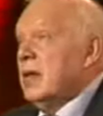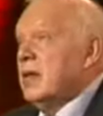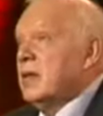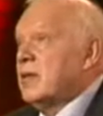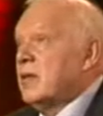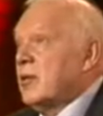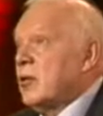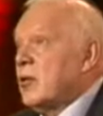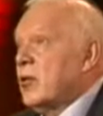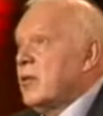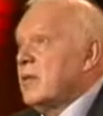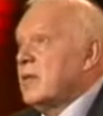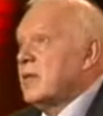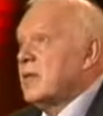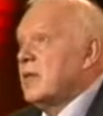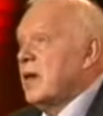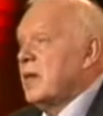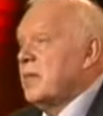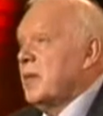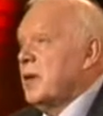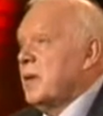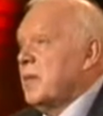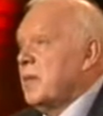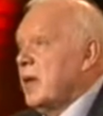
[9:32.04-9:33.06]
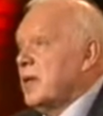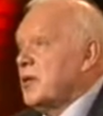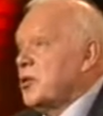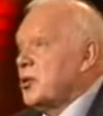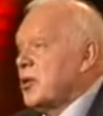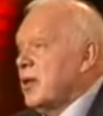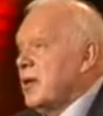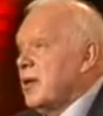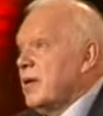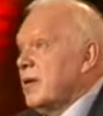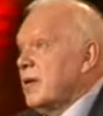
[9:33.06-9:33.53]
это роль, самая
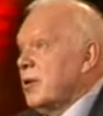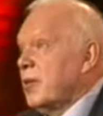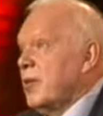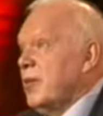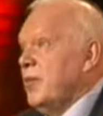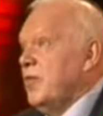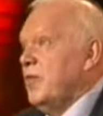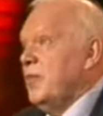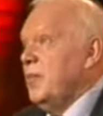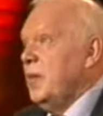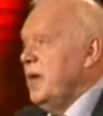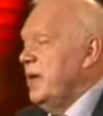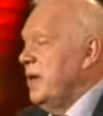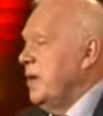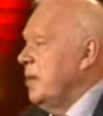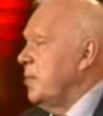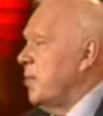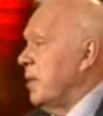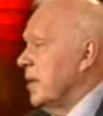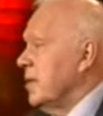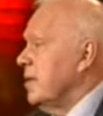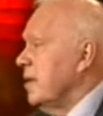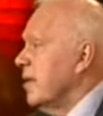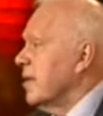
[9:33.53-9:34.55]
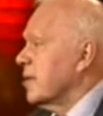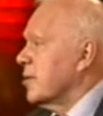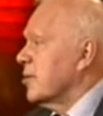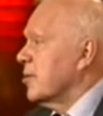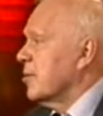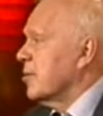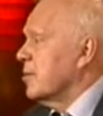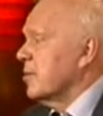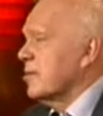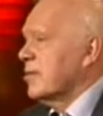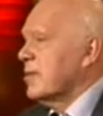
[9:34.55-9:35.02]
большая роль в мире по
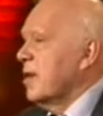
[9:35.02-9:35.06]
тексту,